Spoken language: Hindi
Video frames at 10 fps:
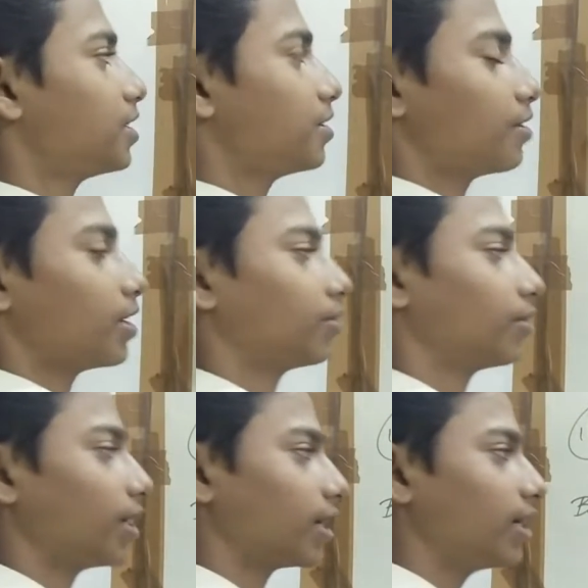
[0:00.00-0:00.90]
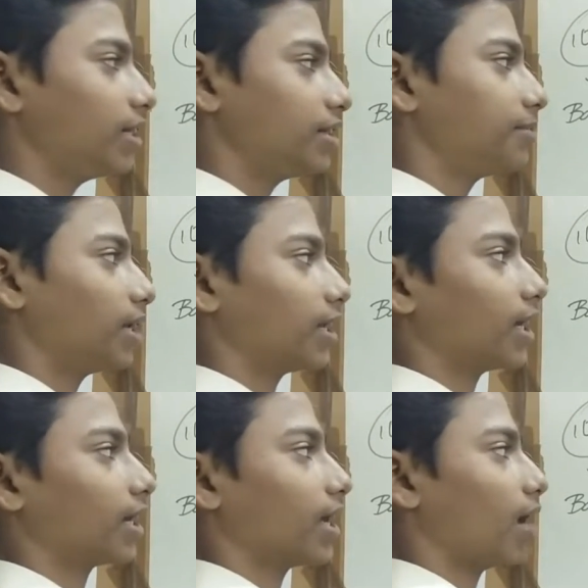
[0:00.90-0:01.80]
जीरो है तो एक ही डिजिट में
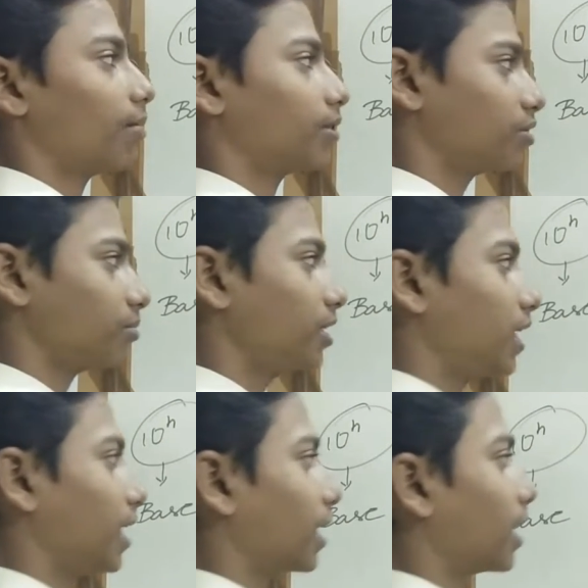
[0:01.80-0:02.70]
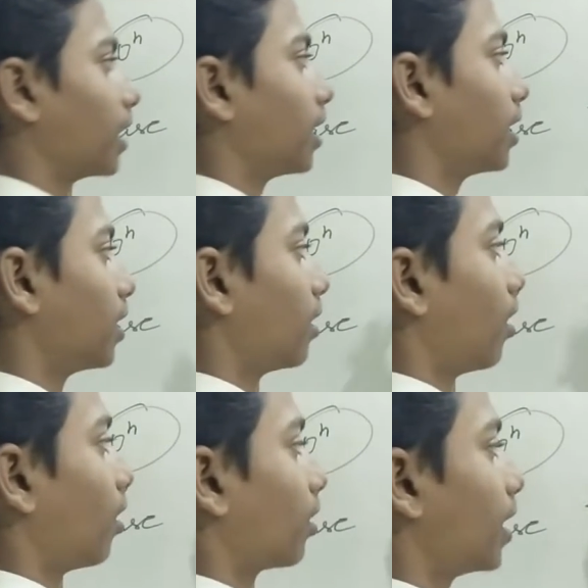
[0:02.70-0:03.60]
लिखेंगे यहाँ पर जो भी लिखेंगे
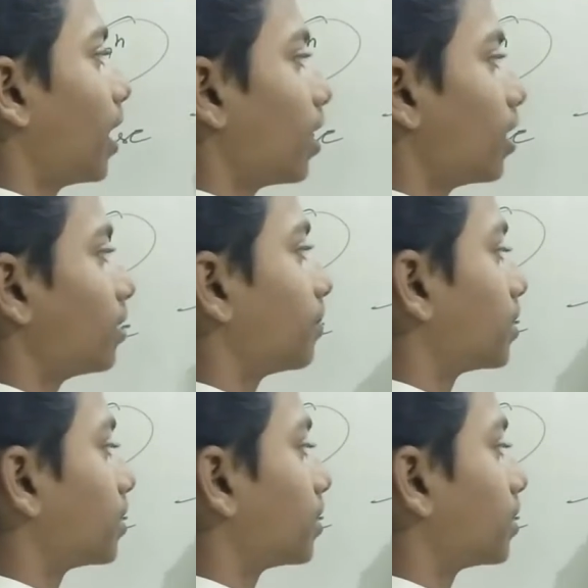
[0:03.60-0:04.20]
और ग्यारह